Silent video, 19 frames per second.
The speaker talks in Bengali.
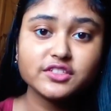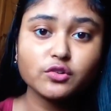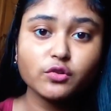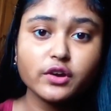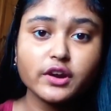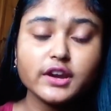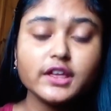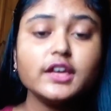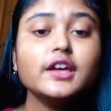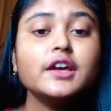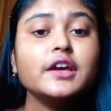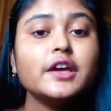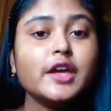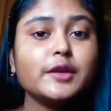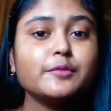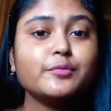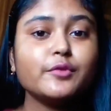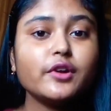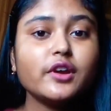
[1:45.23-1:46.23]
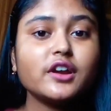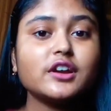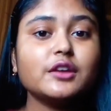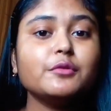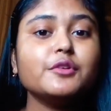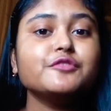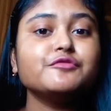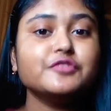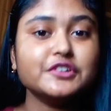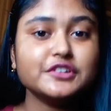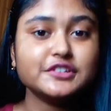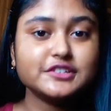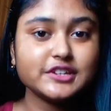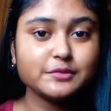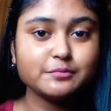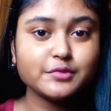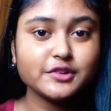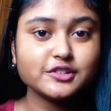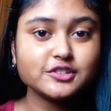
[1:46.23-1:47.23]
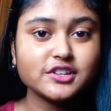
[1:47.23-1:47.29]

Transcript: এই প্রোডাক্টটা আমি ফার্স্ট টাইম পারচেস করেছি